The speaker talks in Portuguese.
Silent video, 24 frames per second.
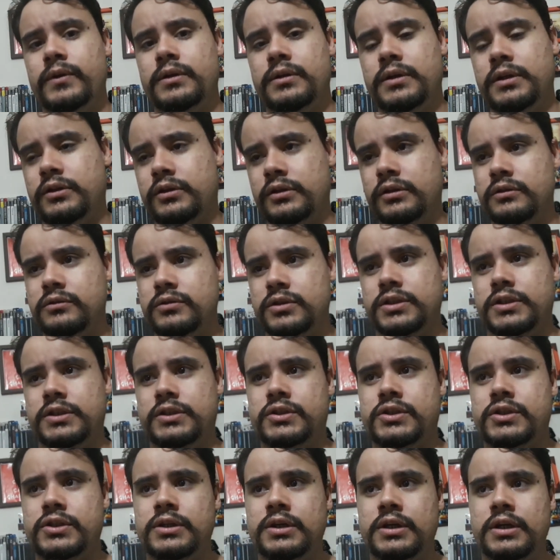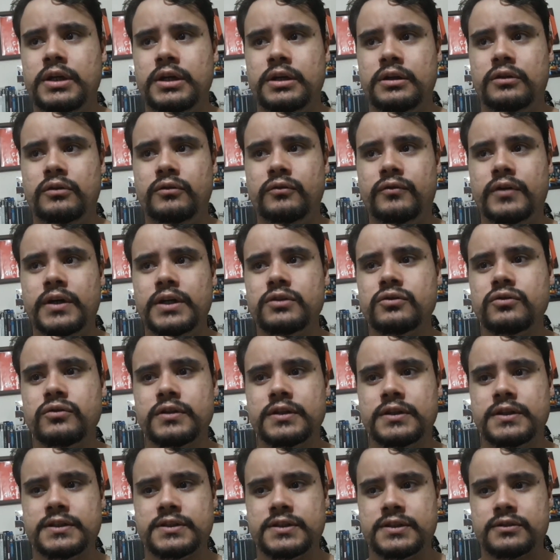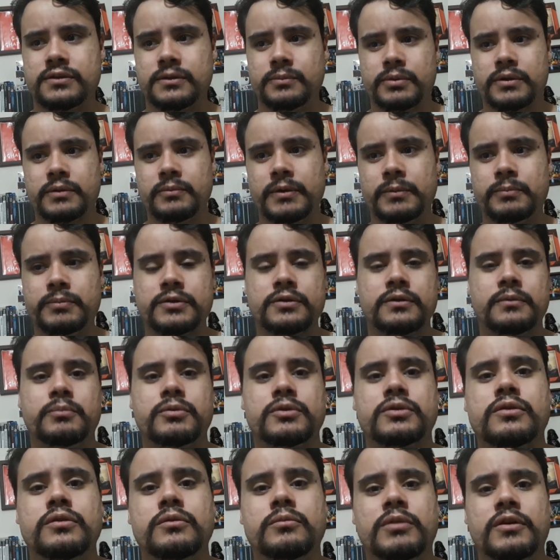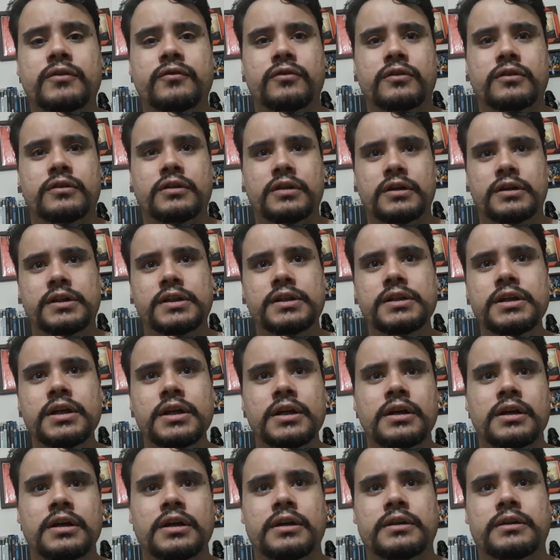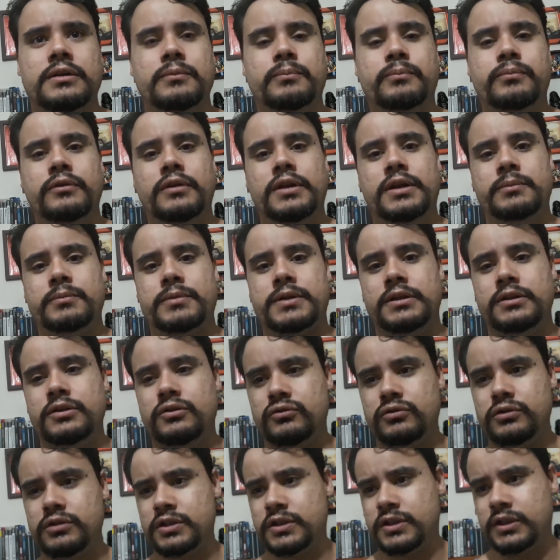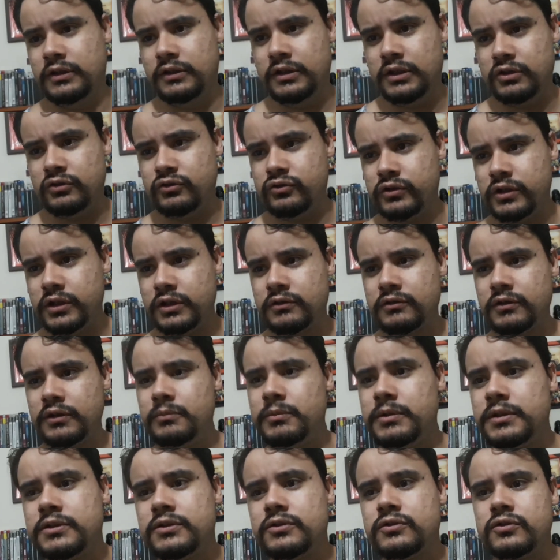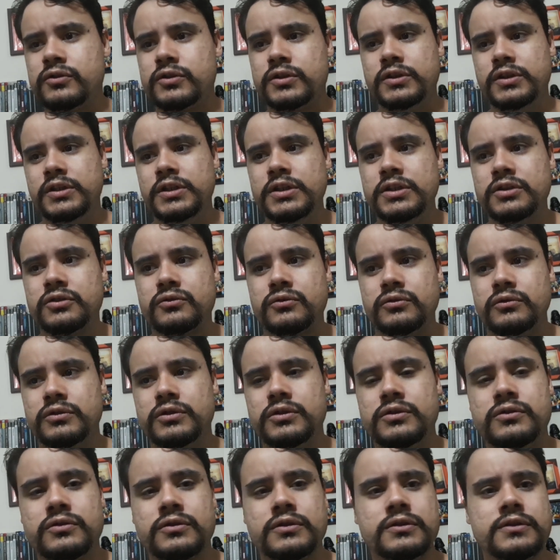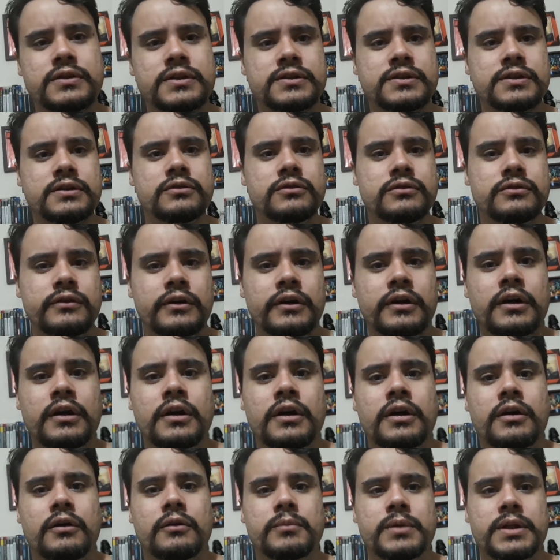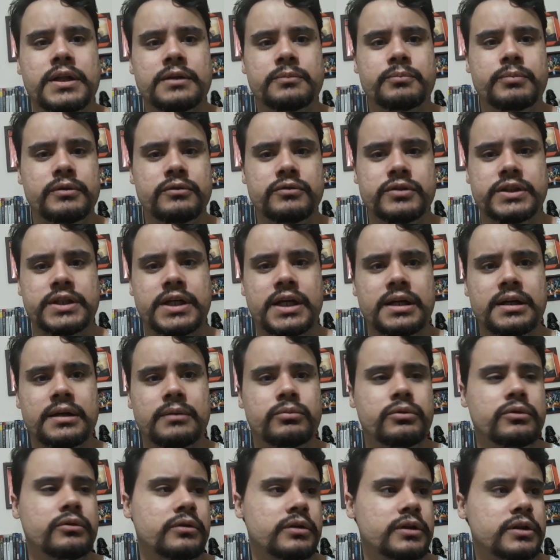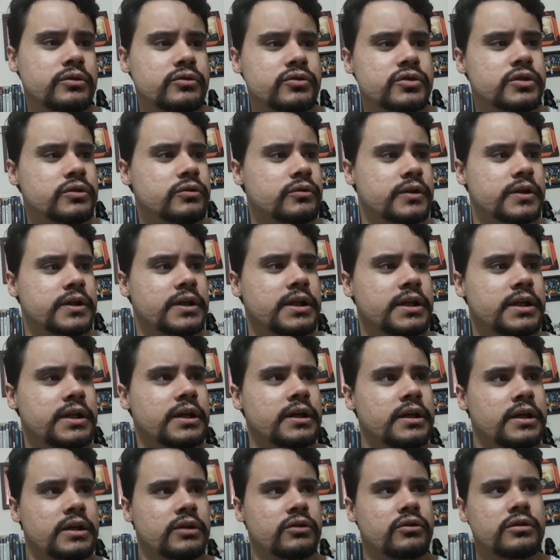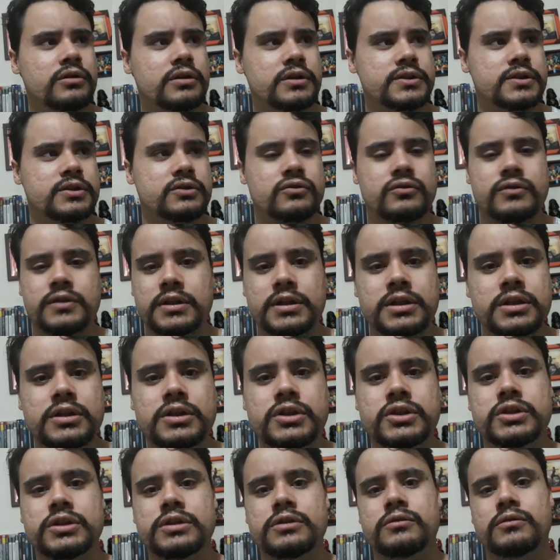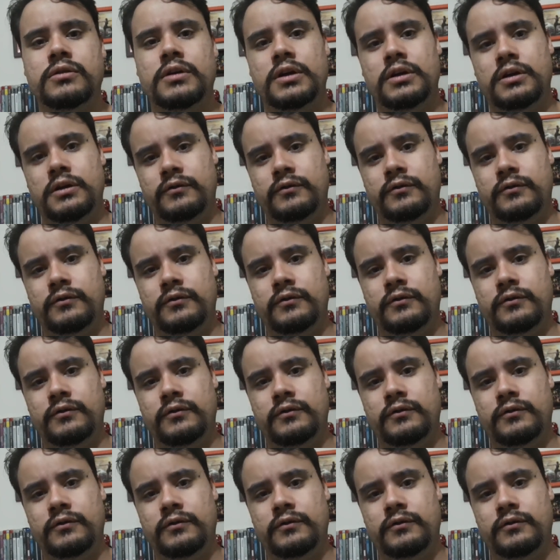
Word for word: Então, gente, não vai julgando assim só porque uma pessoa postou uma foto ali, da polêmica ali, nossa, zoaram com a imagem de Jesus Cristo, Jesus Cristo está sendo humilhado pelo diabo e não sei o que, nossa, eu sou da religião.